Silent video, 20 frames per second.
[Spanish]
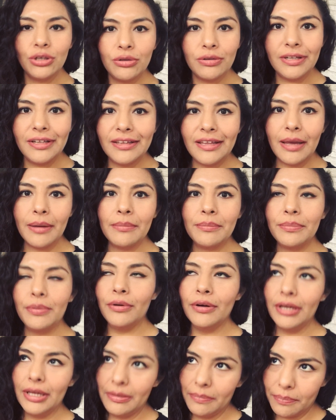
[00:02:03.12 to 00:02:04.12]
todo el
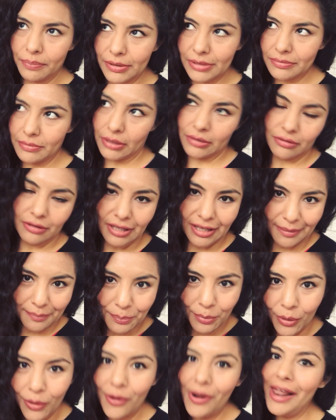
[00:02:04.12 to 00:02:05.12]
tiempo y pues bueno,
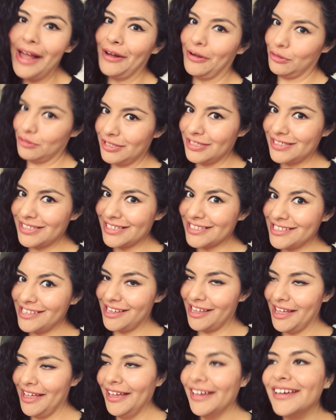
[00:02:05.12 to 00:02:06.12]
tampoco la cosa es
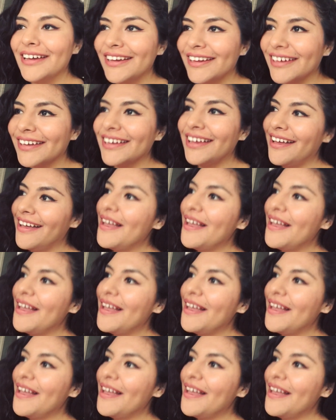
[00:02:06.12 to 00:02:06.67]
así, ¿eh?